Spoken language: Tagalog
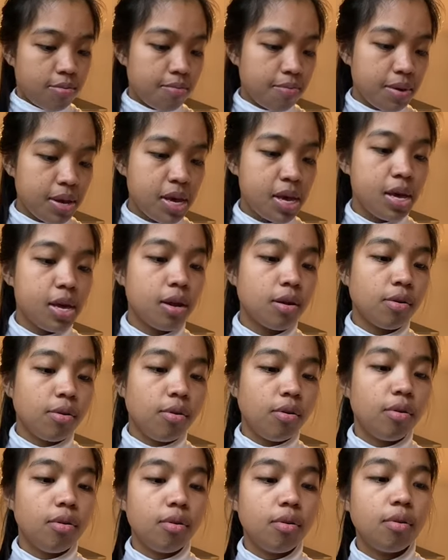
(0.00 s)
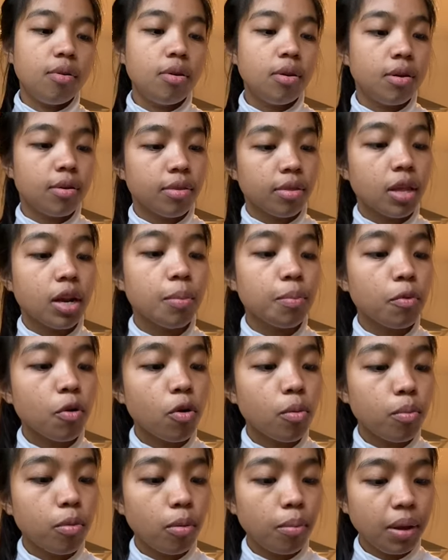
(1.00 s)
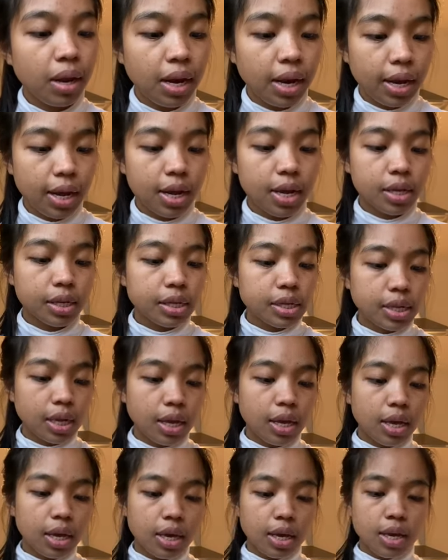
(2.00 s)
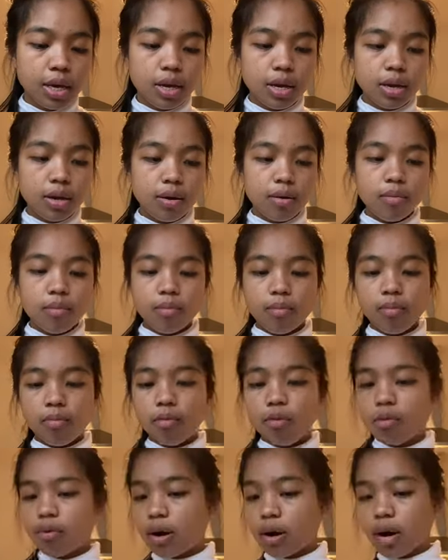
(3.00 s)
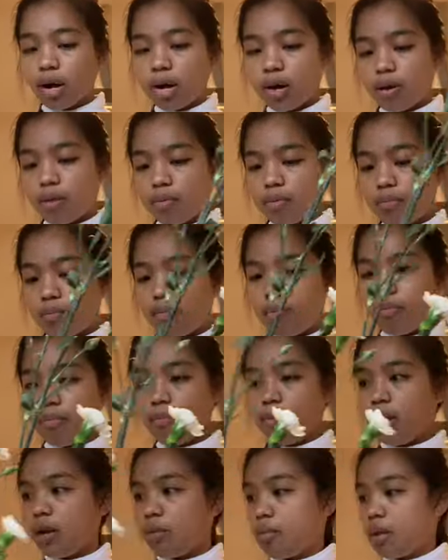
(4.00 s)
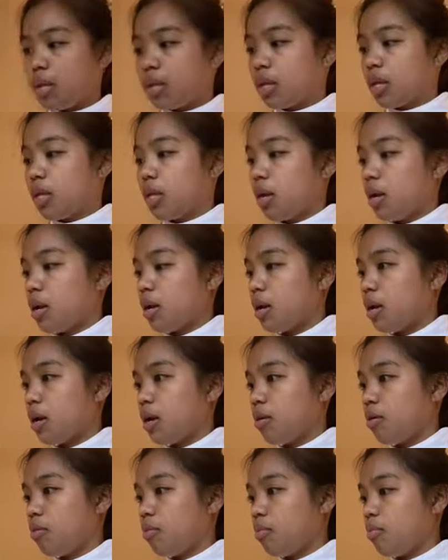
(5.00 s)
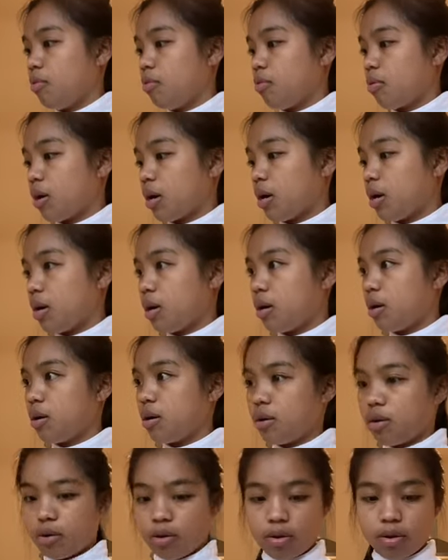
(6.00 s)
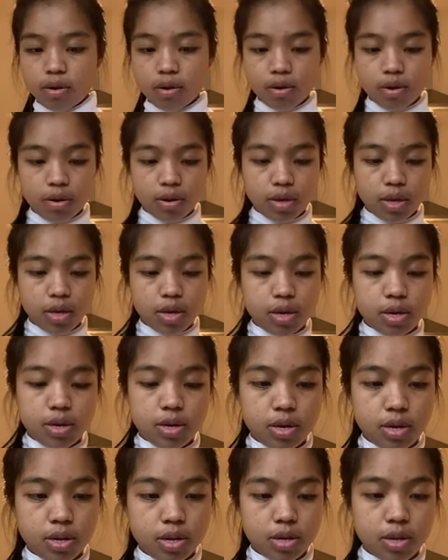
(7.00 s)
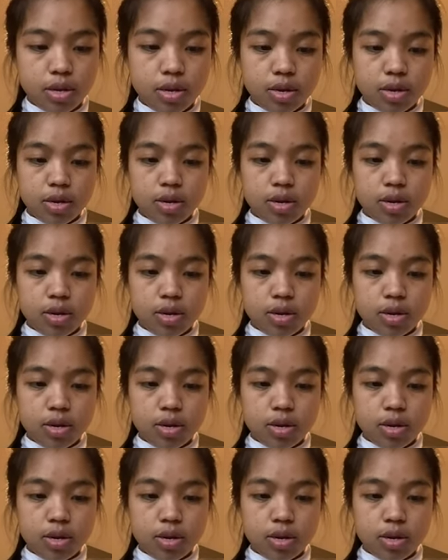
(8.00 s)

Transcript: pero, trip kong bumili kasi mura. Pinabenta nila ng ano, mura. Ayan.